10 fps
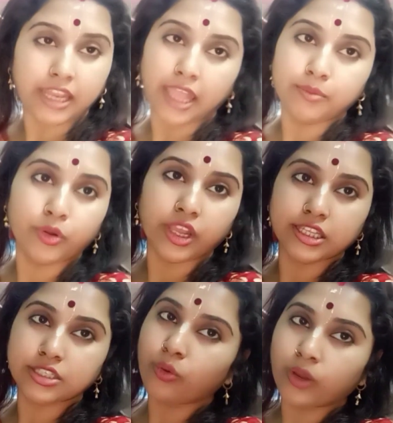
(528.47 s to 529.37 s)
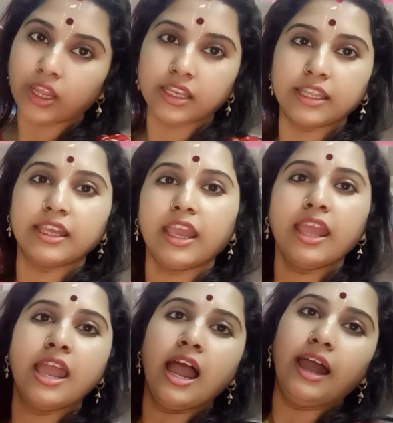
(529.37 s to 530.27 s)
টাইম হয়ে গেছে ওকে নিয়ে
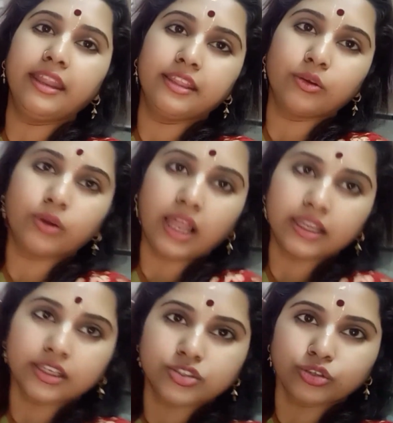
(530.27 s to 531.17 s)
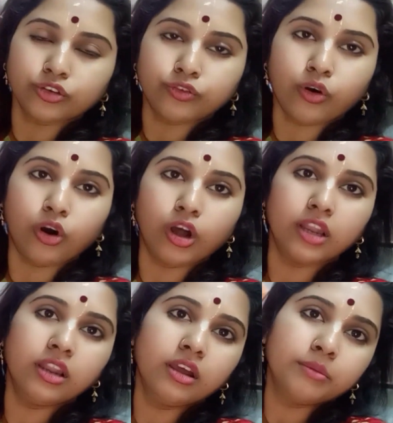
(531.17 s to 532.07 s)
আর এই দেখো কালকের জন্য ফল
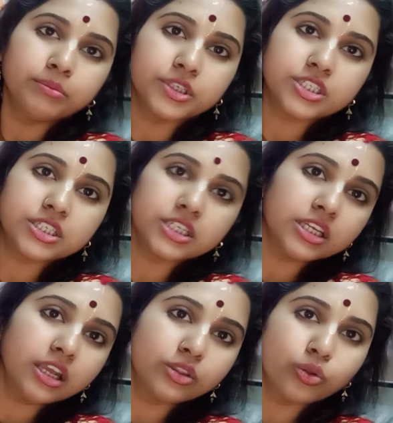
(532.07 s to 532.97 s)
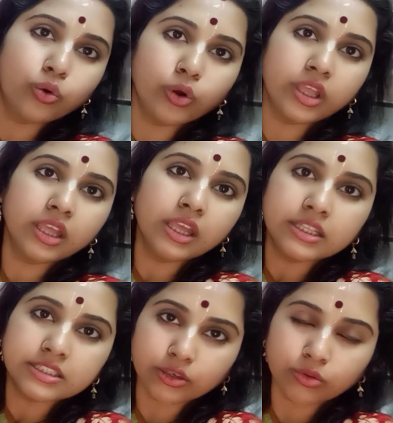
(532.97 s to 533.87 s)
মিষ্টি দই
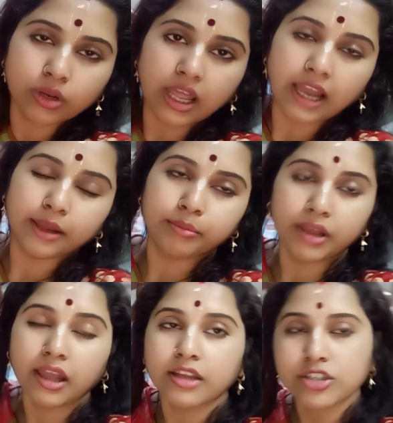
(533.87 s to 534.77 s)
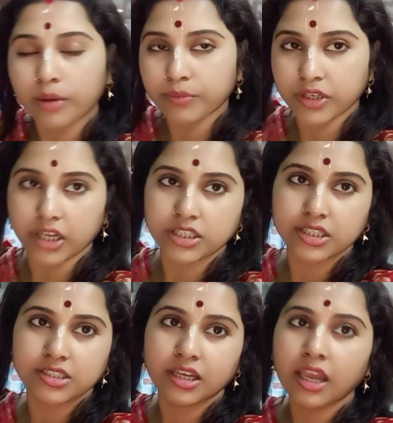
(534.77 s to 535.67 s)
যেগুলো লাগবে সব নিয়ে
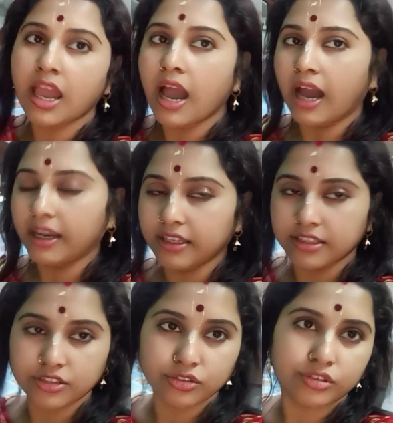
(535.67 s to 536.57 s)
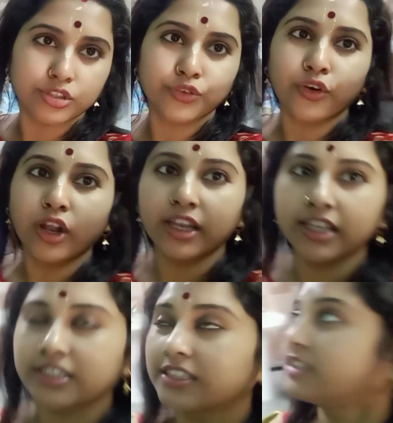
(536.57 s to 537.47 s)
এসেছি আর নিজের জন্য কিছু ফল
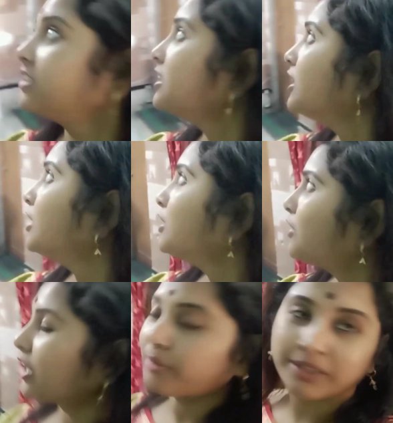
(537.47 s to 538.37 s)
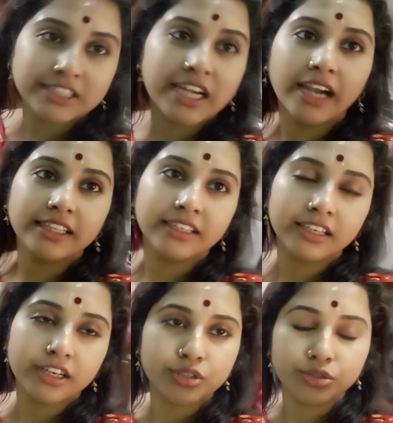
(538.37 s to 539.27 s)
নিয়ে এসেছি তো এখন বাজে সাড়ে
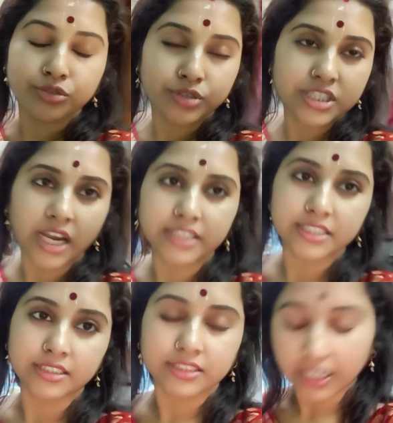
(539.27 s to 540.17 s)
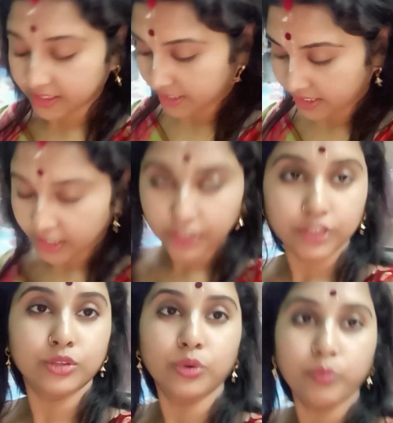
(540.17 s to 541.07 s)
তিনটে রিসুর ছুটি সাড়ে চারটে
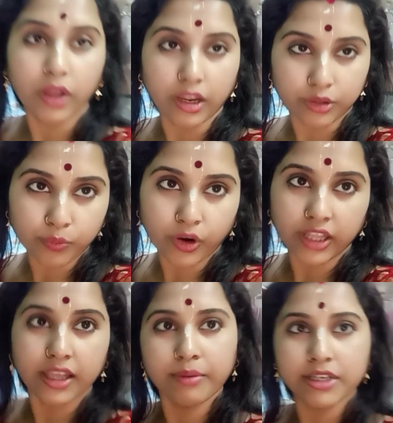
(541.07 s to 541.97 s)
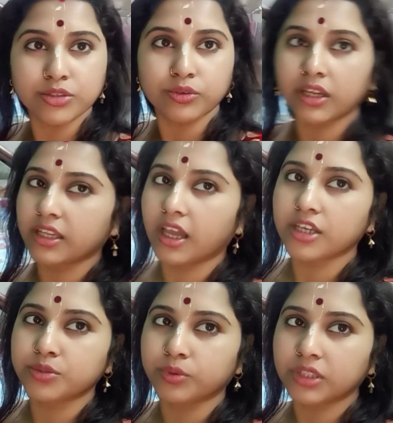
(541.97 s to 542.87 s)
তো একটু পরে গিয়ে এবার রিসুকে নিয়ে
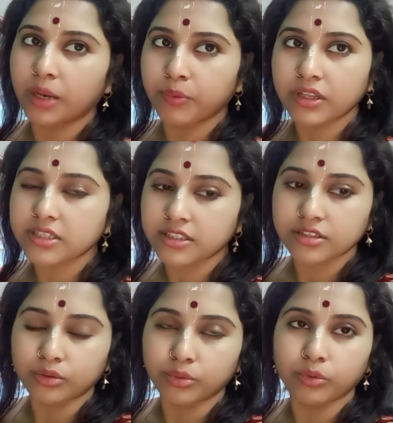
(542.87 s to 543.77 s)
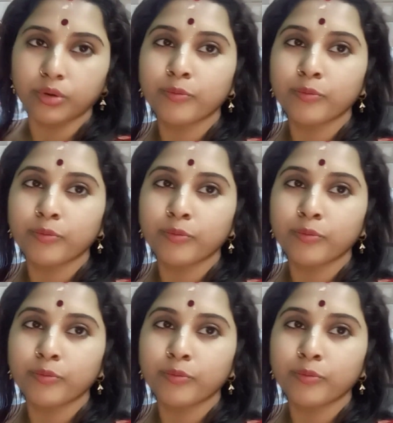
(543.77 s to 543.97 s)
আসবো তারপরে চেঞ্জ করব